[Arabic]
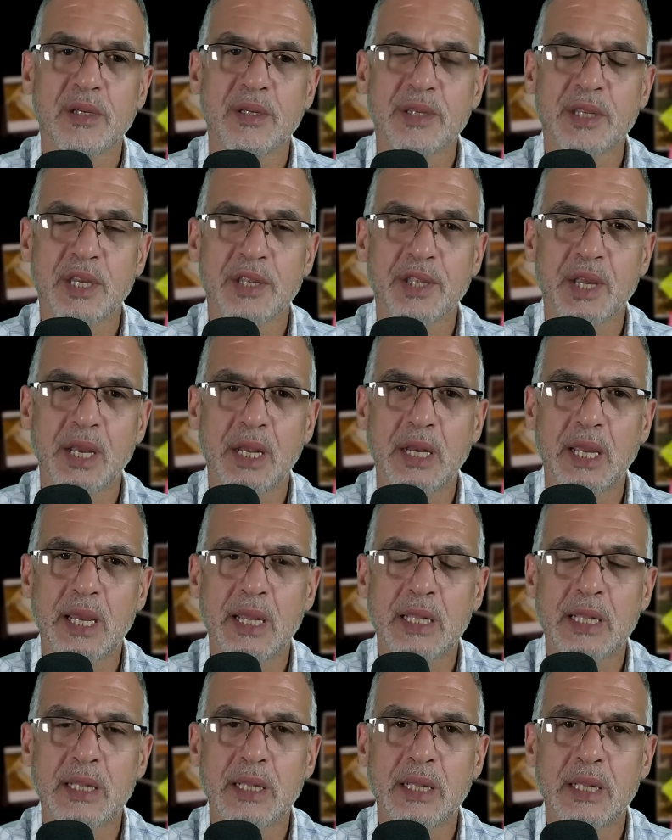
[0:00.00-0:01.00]
نهضر على
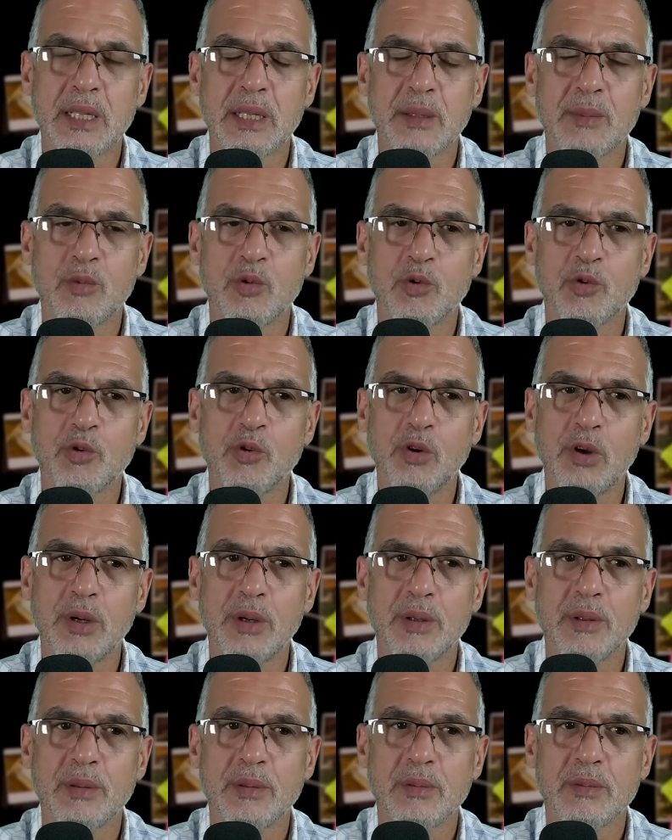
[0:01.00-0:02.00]
هذا الموضوع
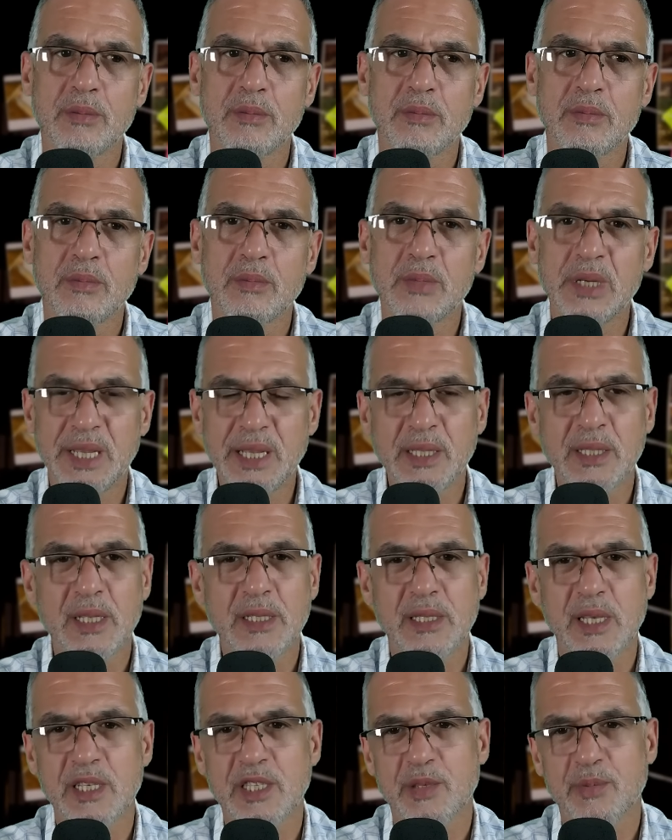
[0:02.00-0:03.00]
عده
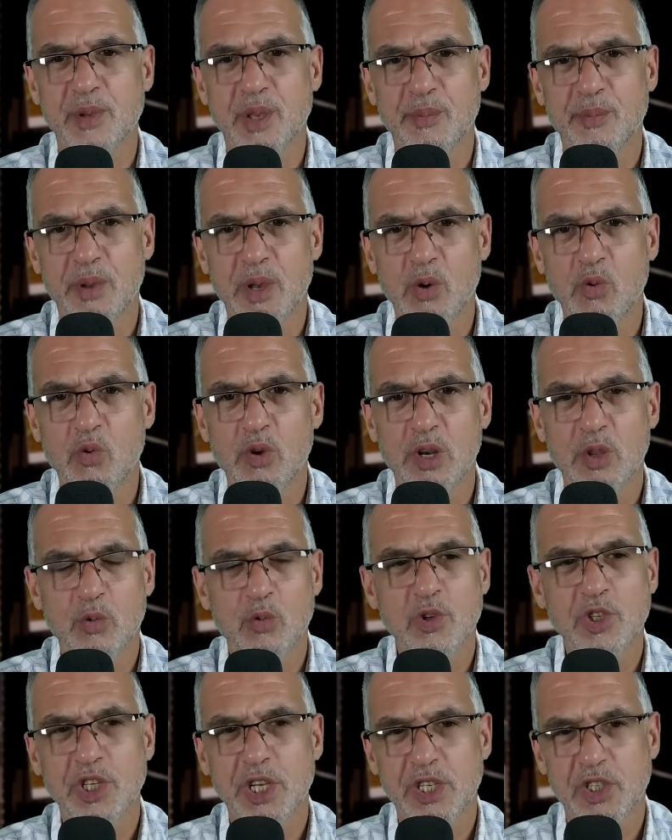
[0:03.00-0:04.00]
اسباب اولا
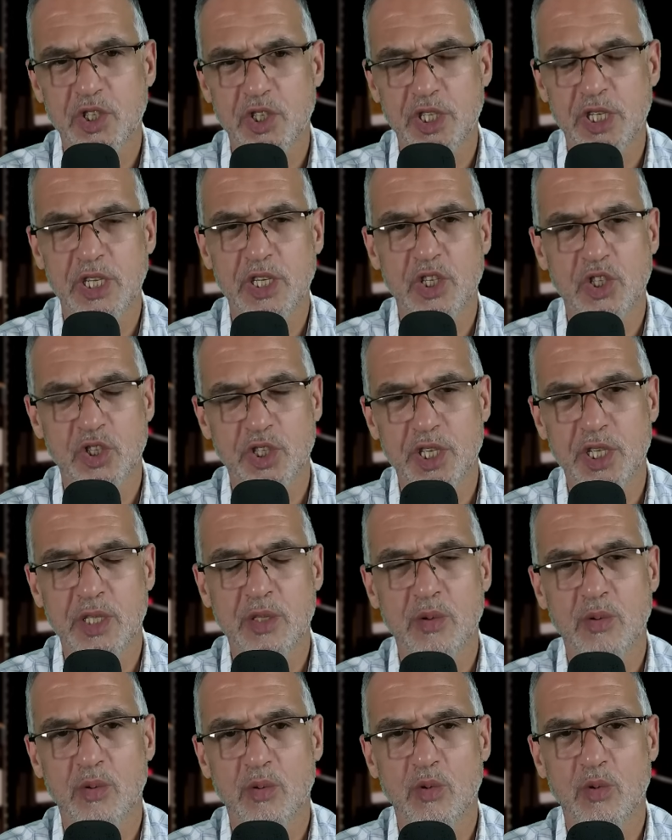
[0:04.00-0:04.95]
واش هذا الشيء جديد